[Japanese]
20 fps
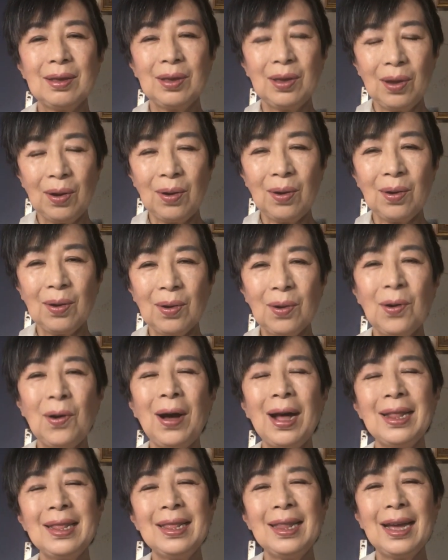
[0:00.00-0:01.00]
今日
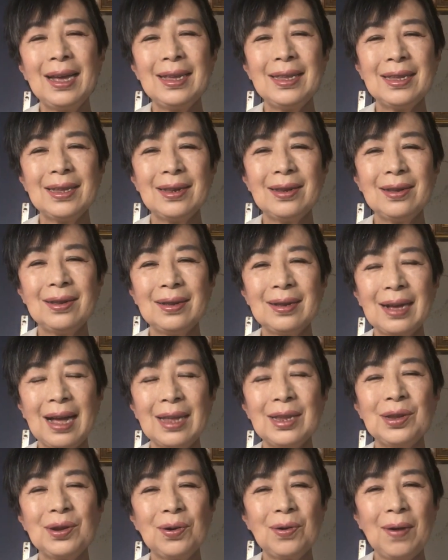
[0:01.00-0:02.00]
ご案内する
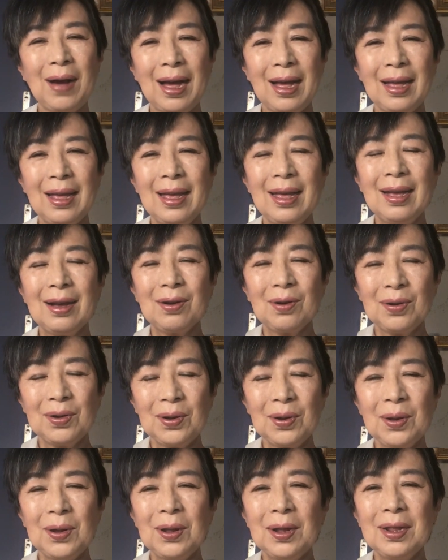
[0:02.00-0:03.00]
箇所はこ
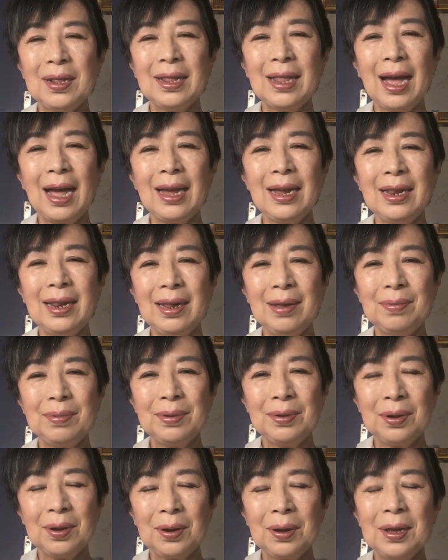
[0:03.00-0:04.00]
の第2
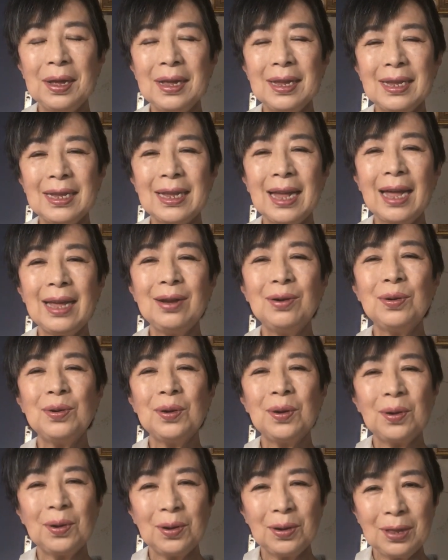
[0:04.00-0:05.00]
部の最後
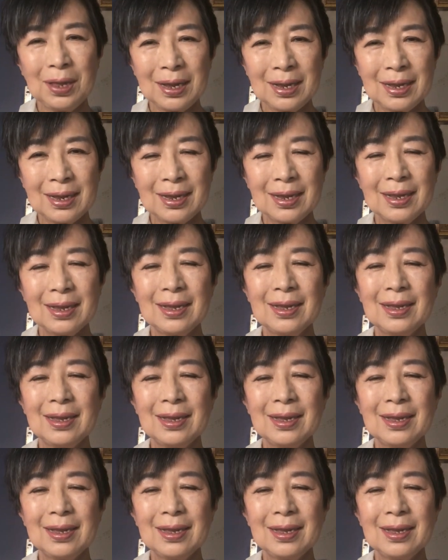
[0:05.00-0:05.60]
の方です。